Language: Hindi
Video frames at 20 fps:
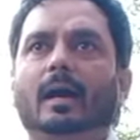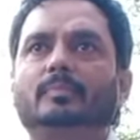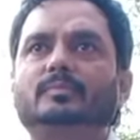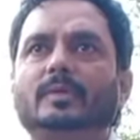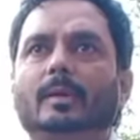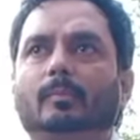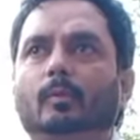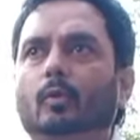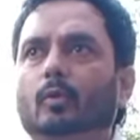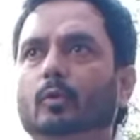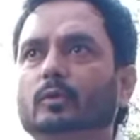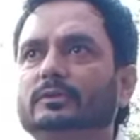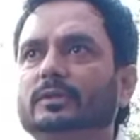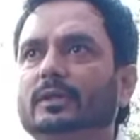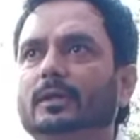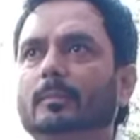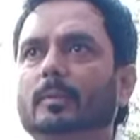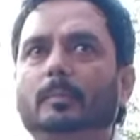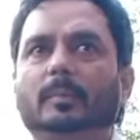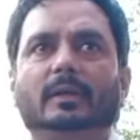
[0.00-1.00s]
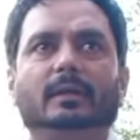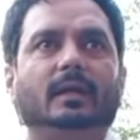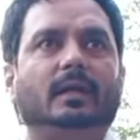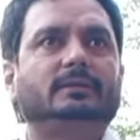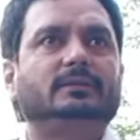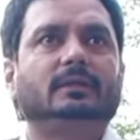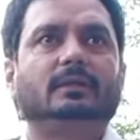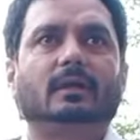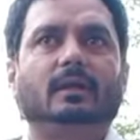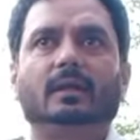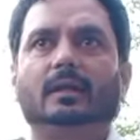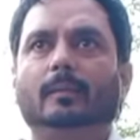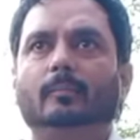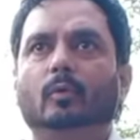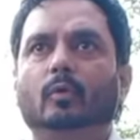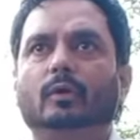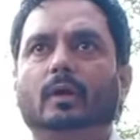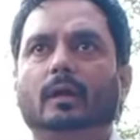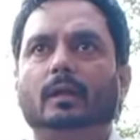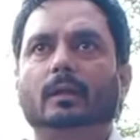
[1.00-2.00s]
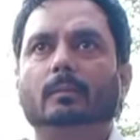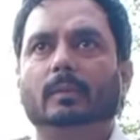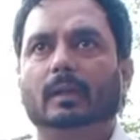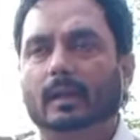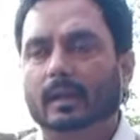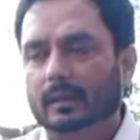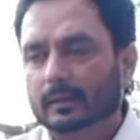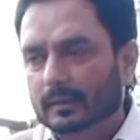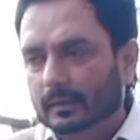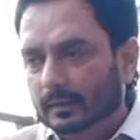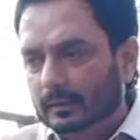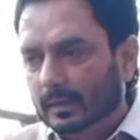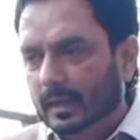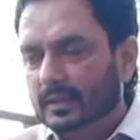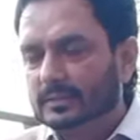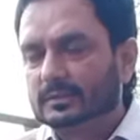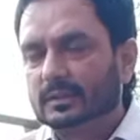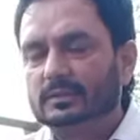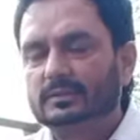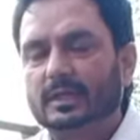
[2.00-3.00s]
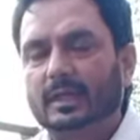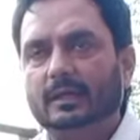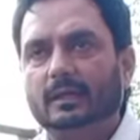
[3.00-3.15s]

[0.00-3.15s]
आप सब लोगों से कभी भी इंट्रैक्शन करने करने का मौका नहीं मिला नेशनल